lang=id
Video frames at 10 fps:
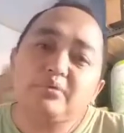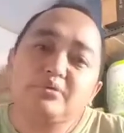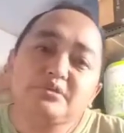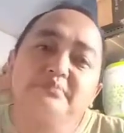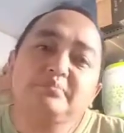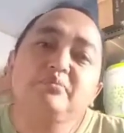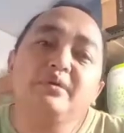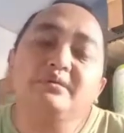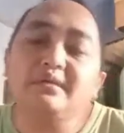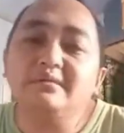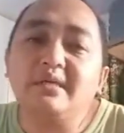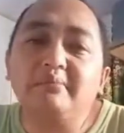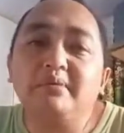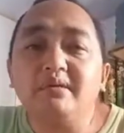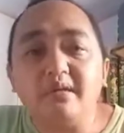proses pembuatan teh
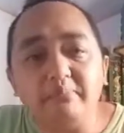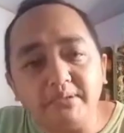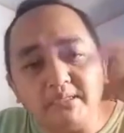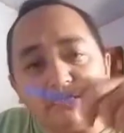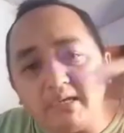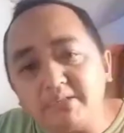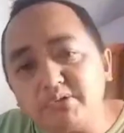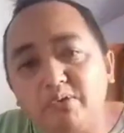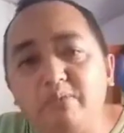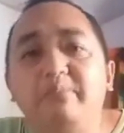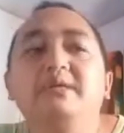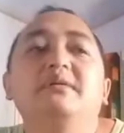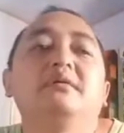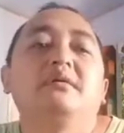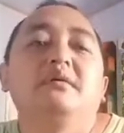mereka bikin SOP uh, eh,
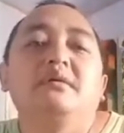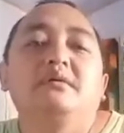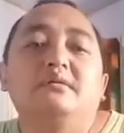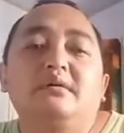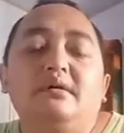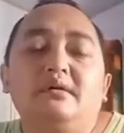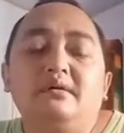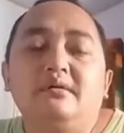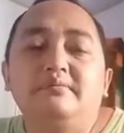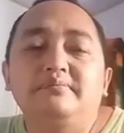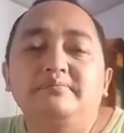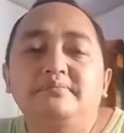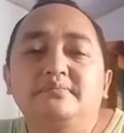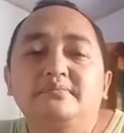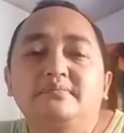uh,
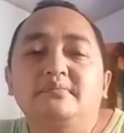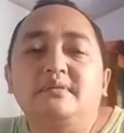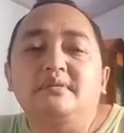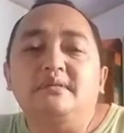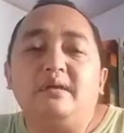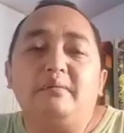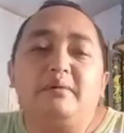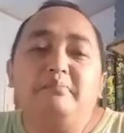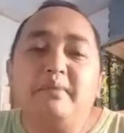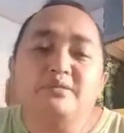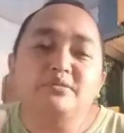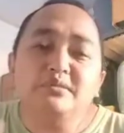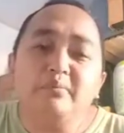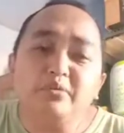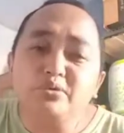eh,
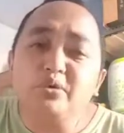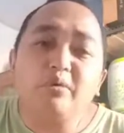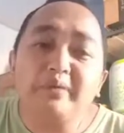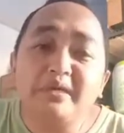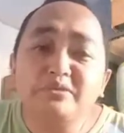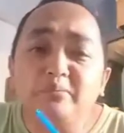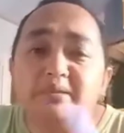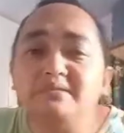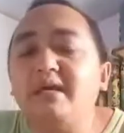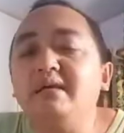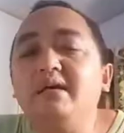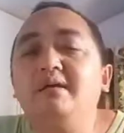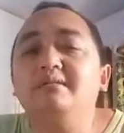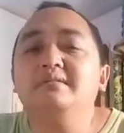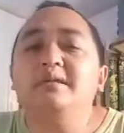maksudnya fotokopi SOP
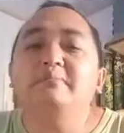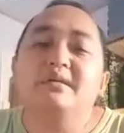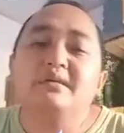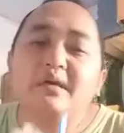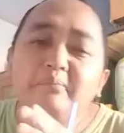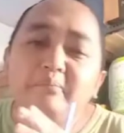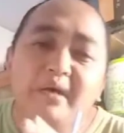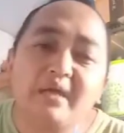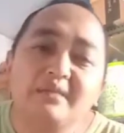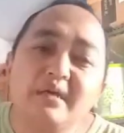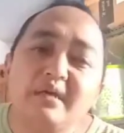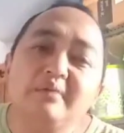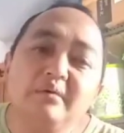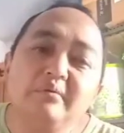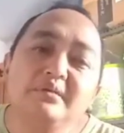saya dan mereka
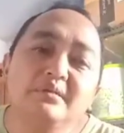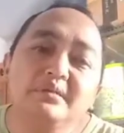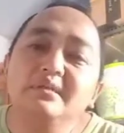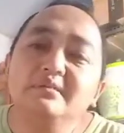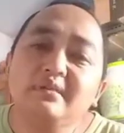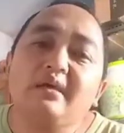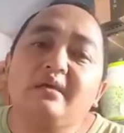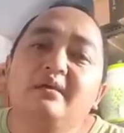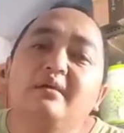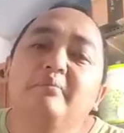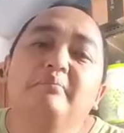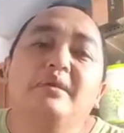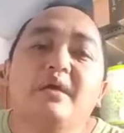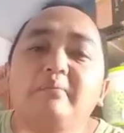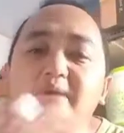mengatakan bahwa ini teh
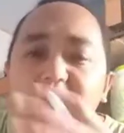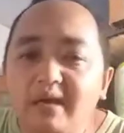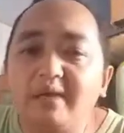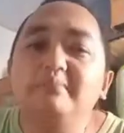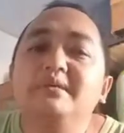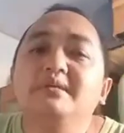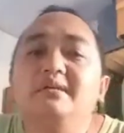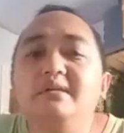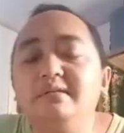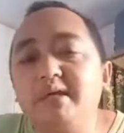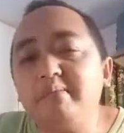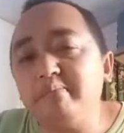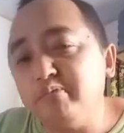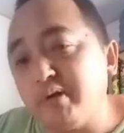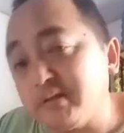mereka mengklaim ini adalah teh
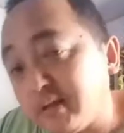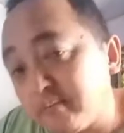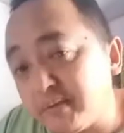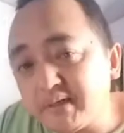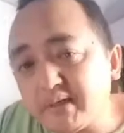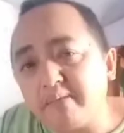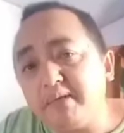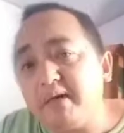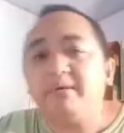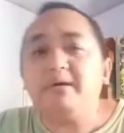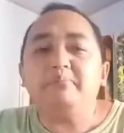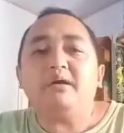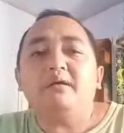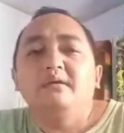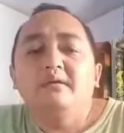buatan mereka nggak
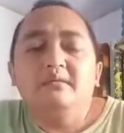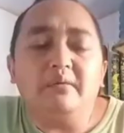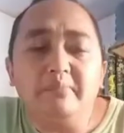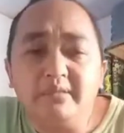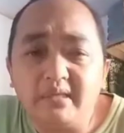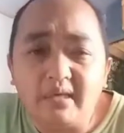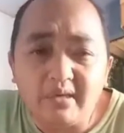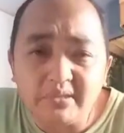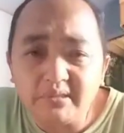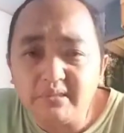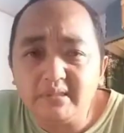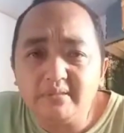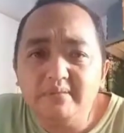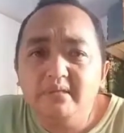apa-apa yang penting hari ini